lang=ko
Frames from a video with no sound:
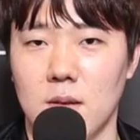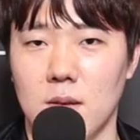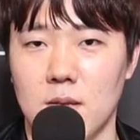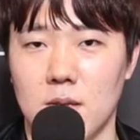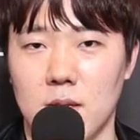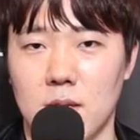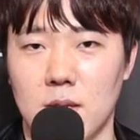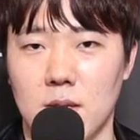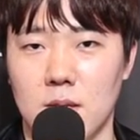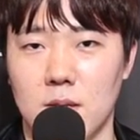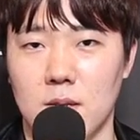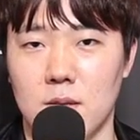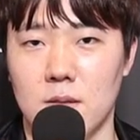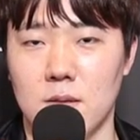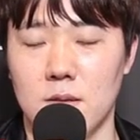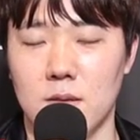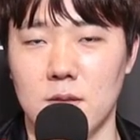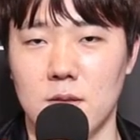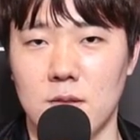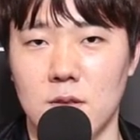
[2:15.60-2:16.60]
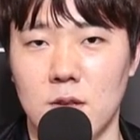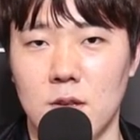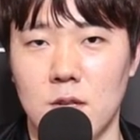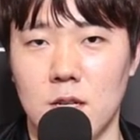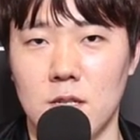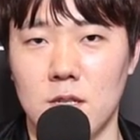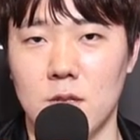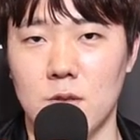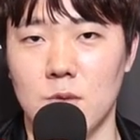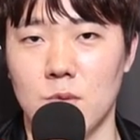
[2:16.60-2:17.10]
이제 승리를
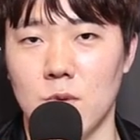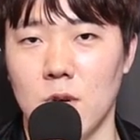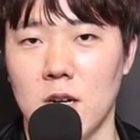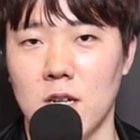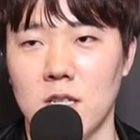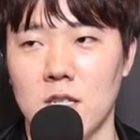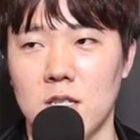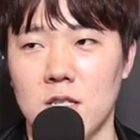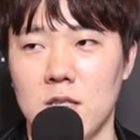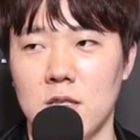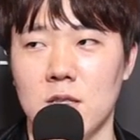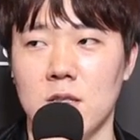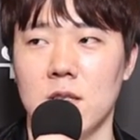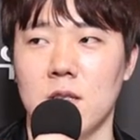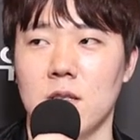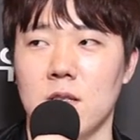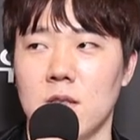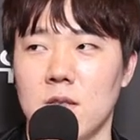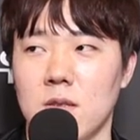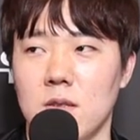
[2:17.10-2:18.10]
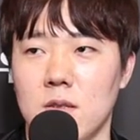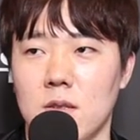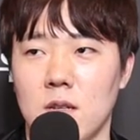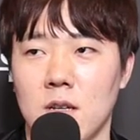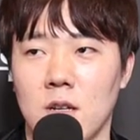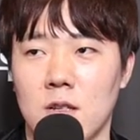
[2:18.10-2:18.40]
사실 좀 확신